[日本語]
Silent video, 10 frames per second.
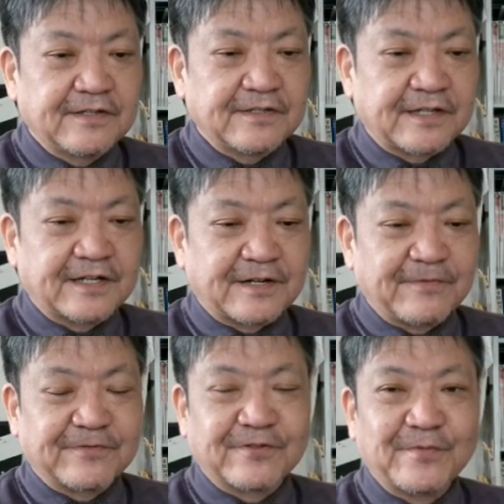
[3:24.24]
なんか
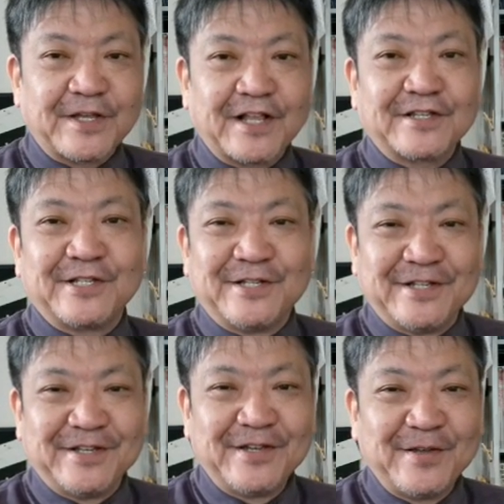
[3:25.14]
もうどうでもいい
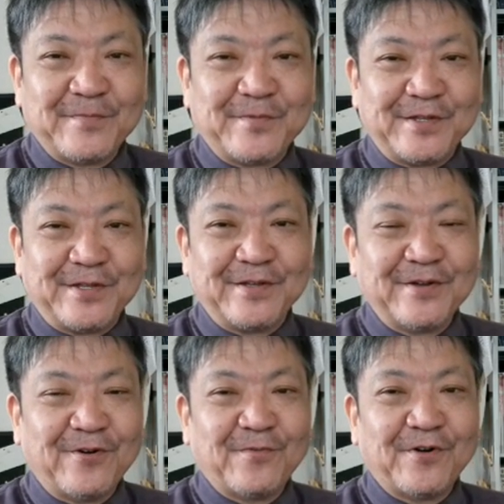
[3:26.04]
話に
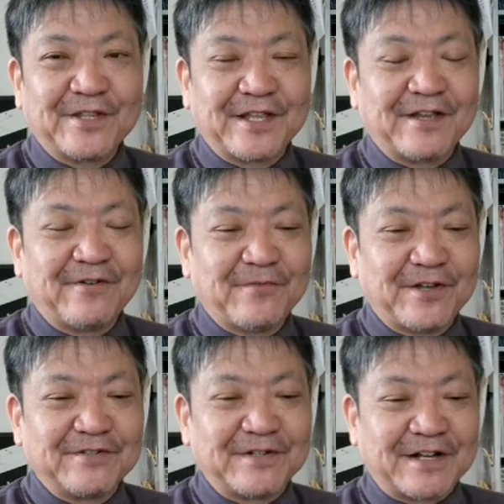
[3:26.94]
思えて、思
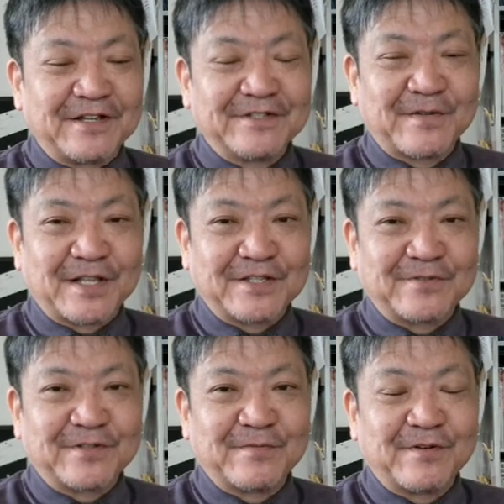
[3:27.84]
えるわけですね、私に
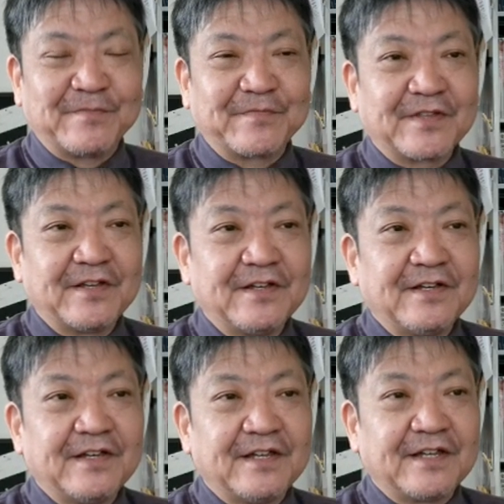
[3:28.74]
とっても。
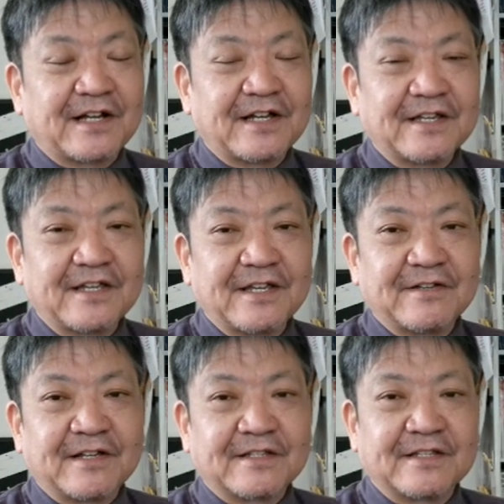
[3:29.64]
えー、関係
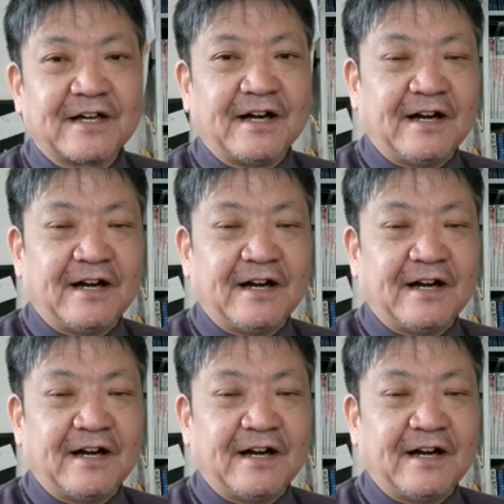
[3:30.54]
のあった